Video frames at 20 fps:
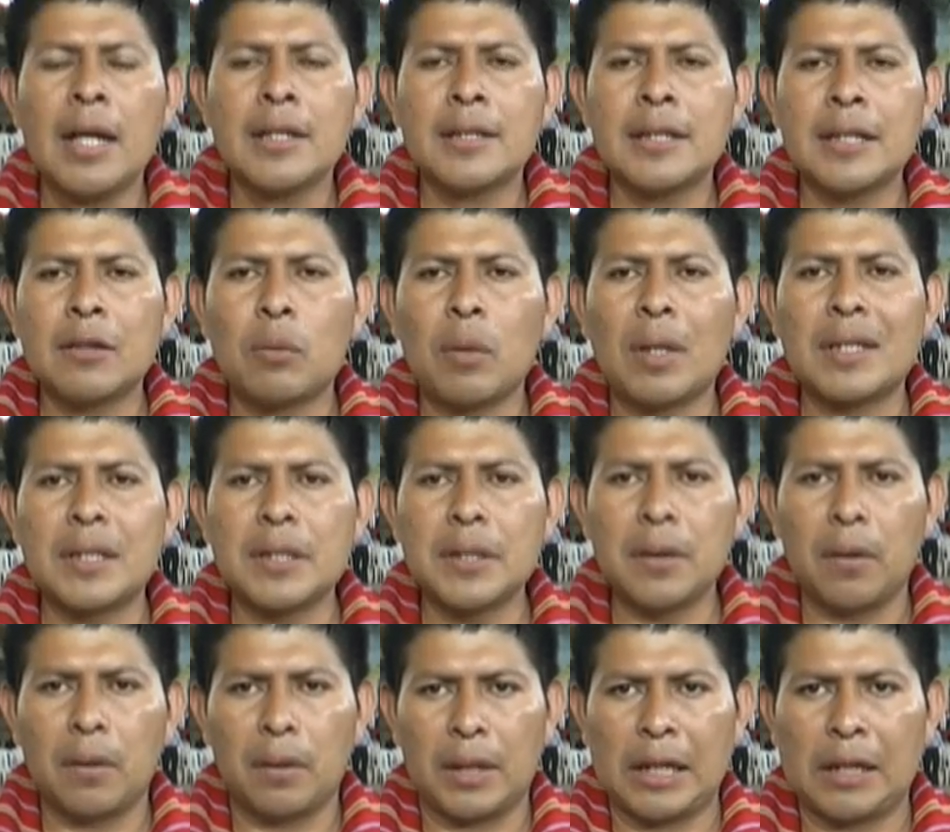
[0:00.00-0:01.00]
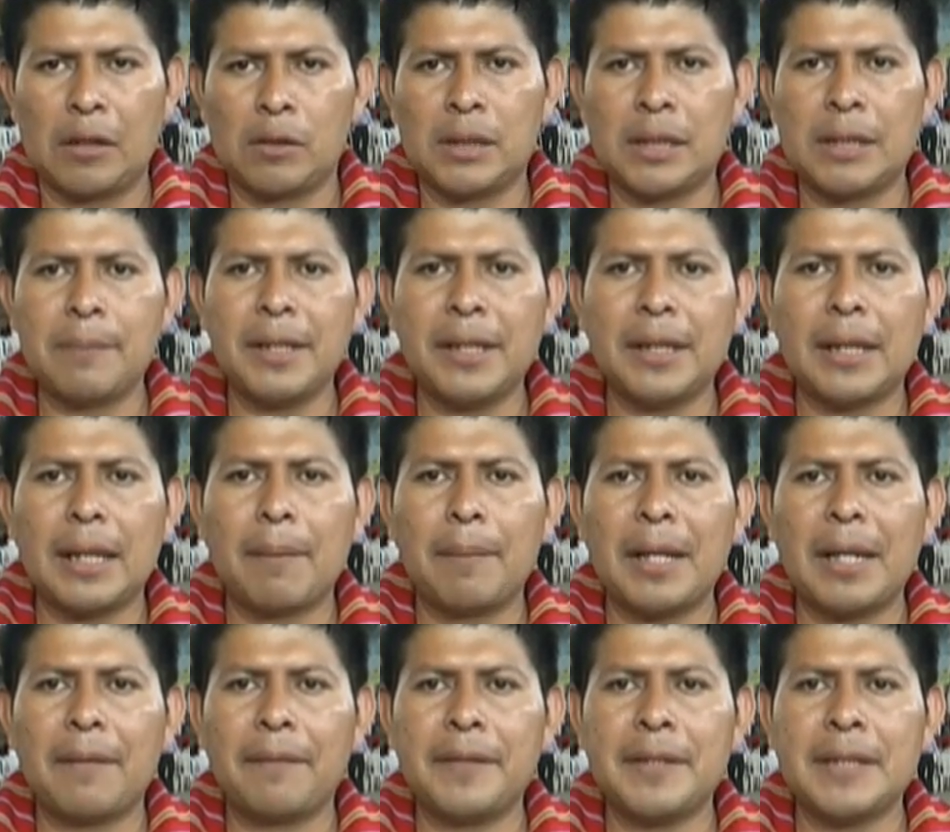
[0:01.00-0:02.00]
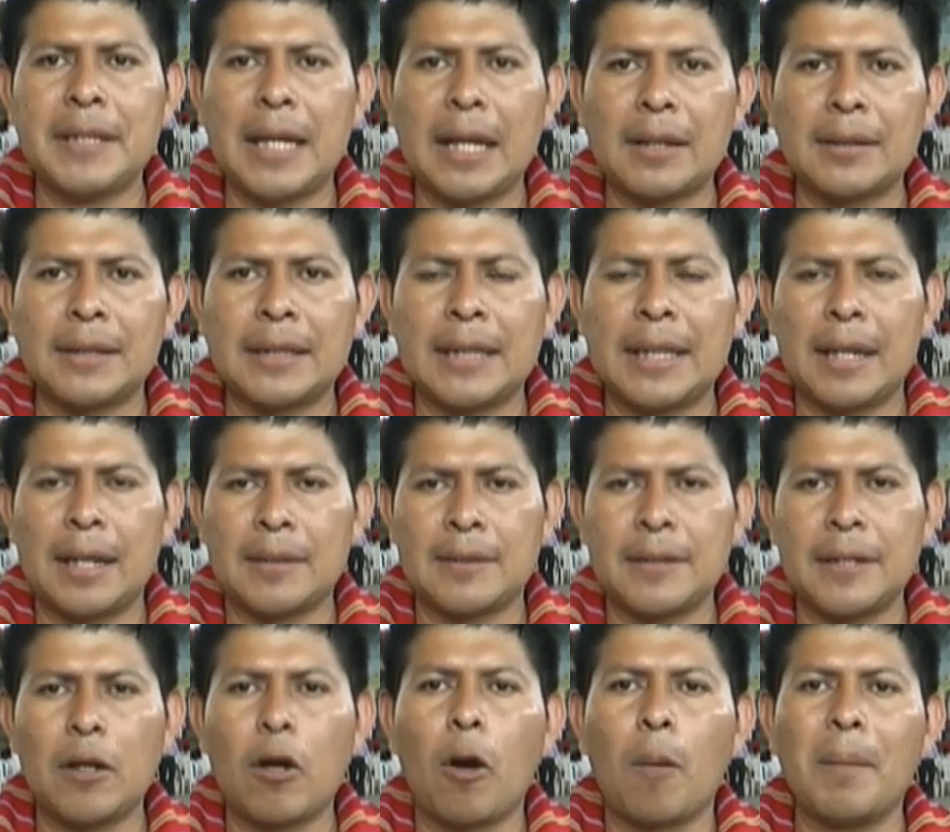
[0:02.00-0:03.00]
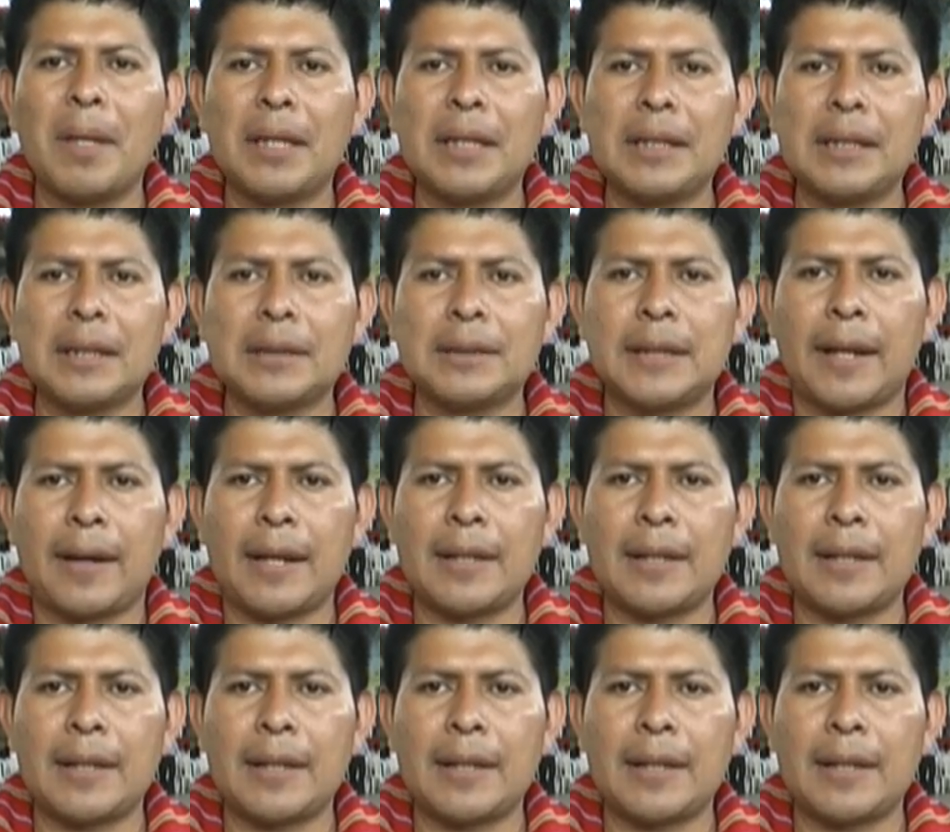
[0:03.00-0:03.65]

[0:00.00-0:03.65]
situación que los limita a beneficiarse de las cinco medidas de